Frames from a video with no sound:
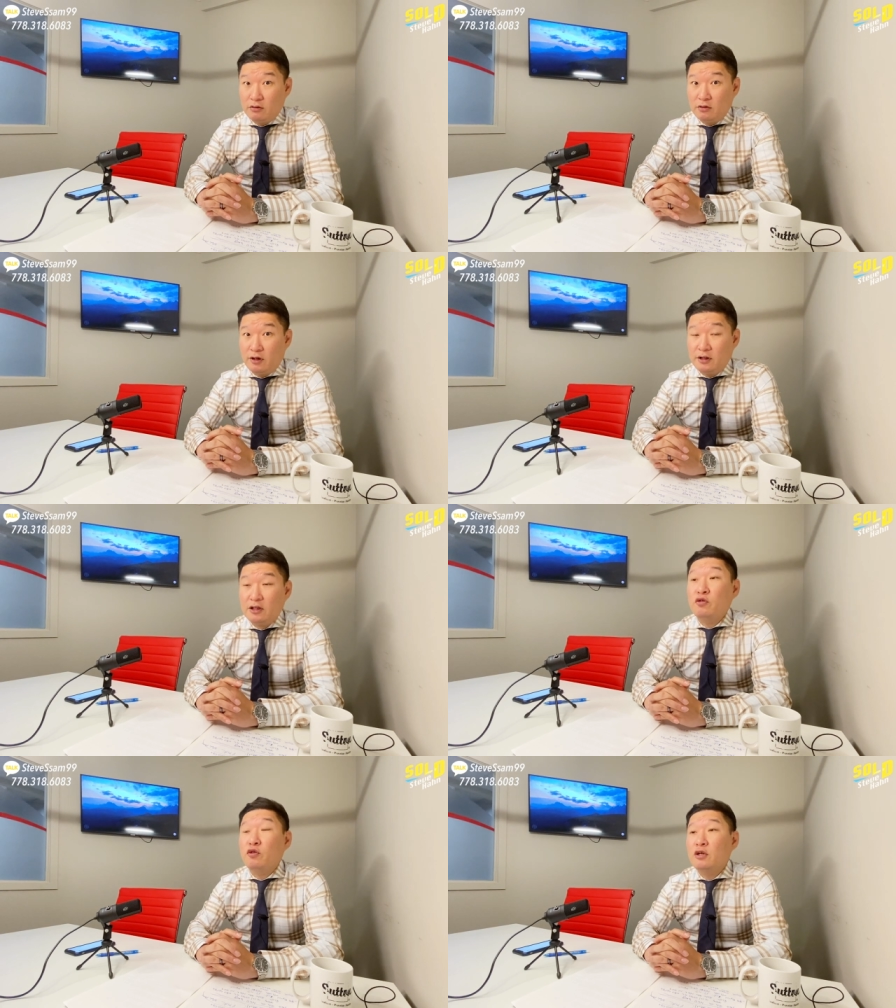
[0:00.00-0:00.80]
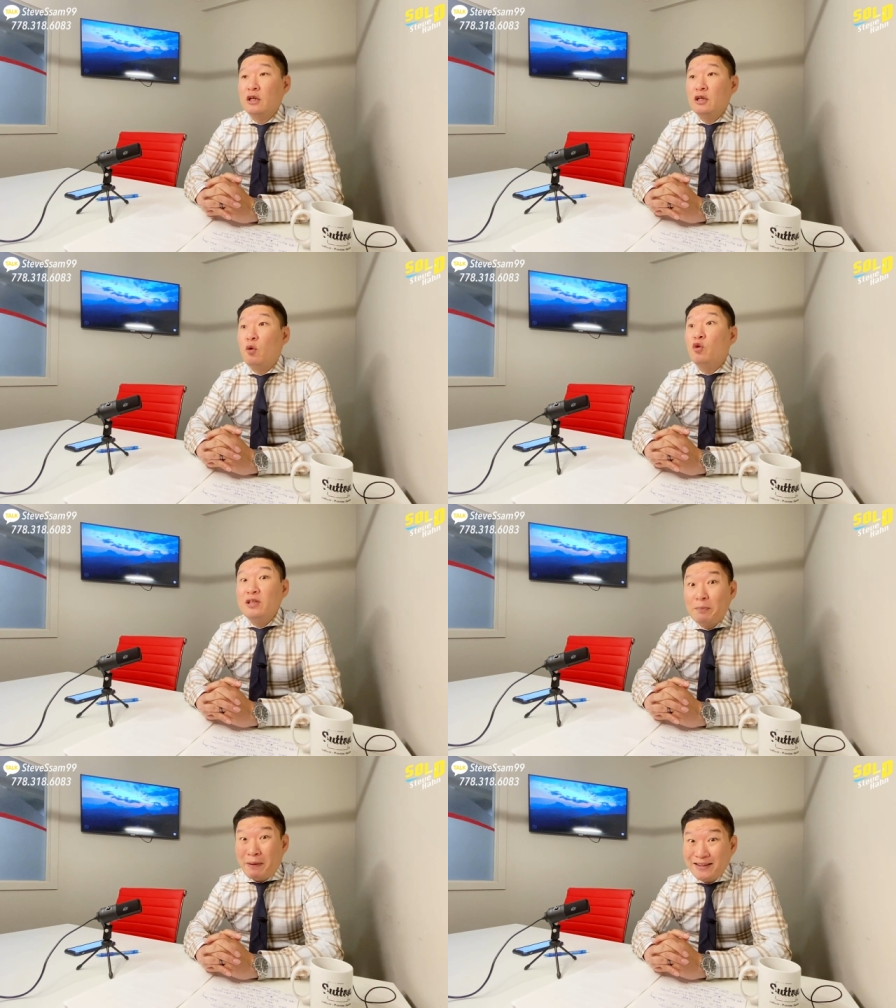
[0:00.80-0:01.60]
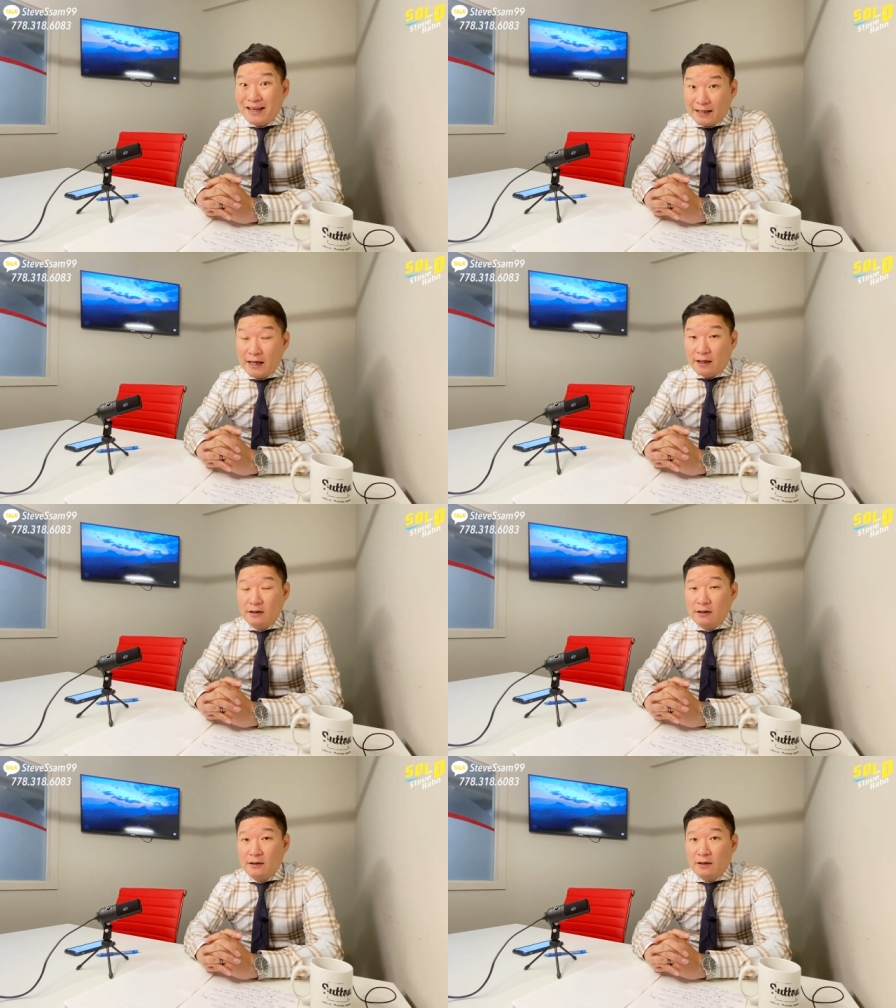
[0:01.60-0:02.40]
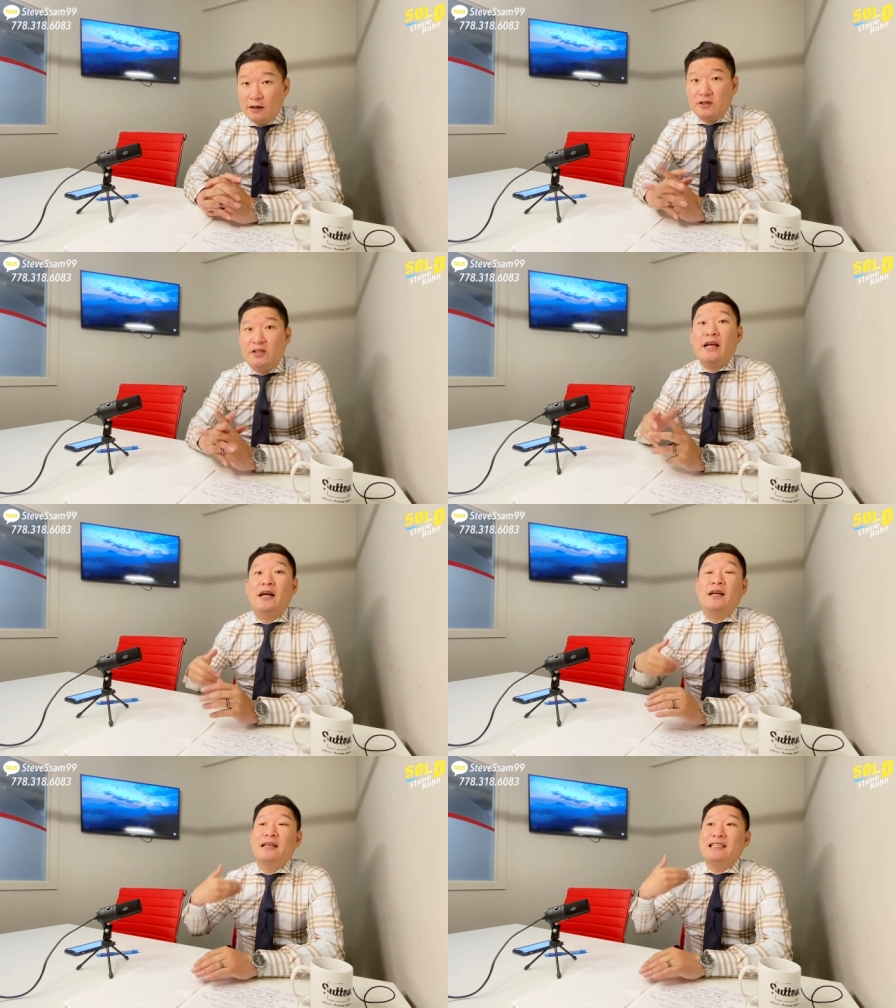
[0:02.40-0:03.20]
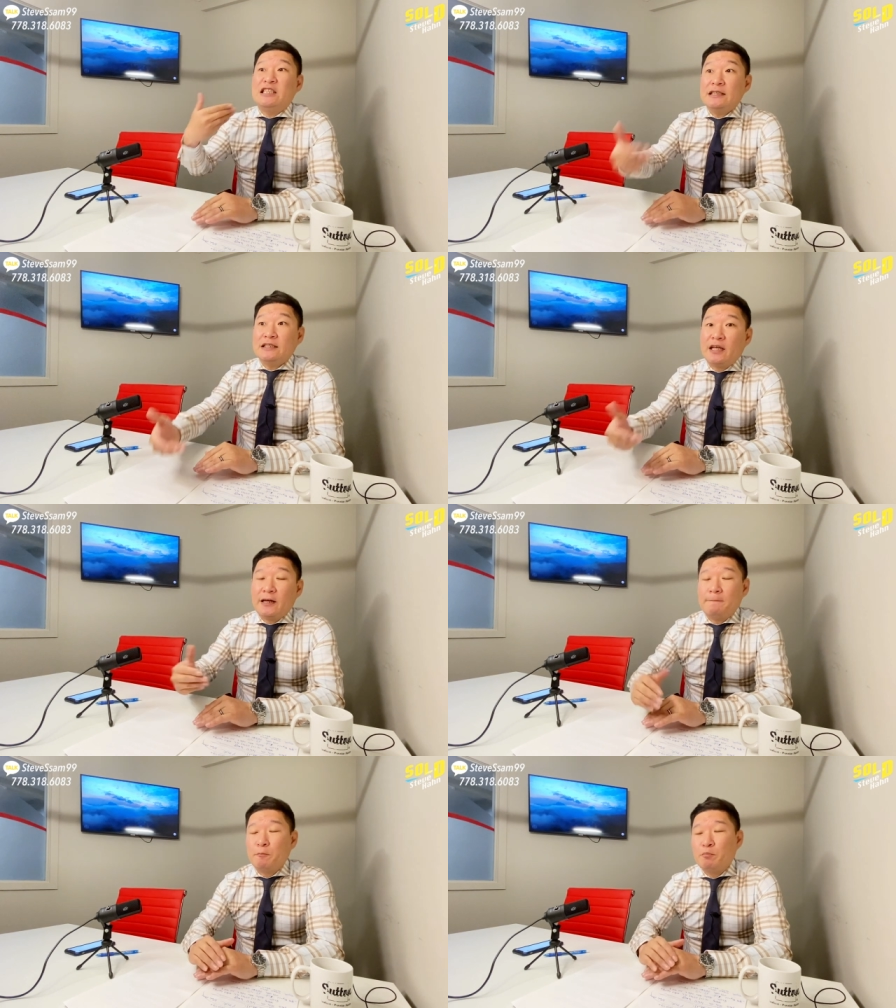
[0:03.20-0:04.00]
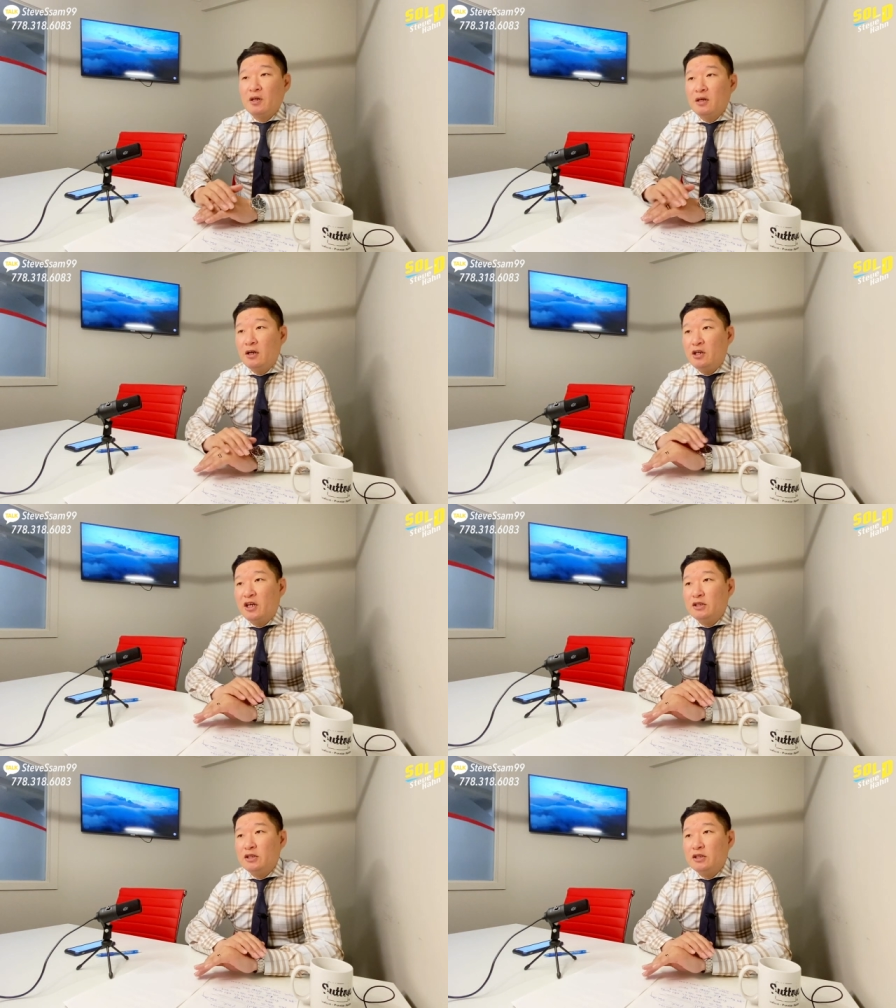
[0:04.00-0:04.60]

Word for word: 예, 근데 그거를 그럼 어떻게 판단하냐? 아, 제가 실제 어, 이렇게 지금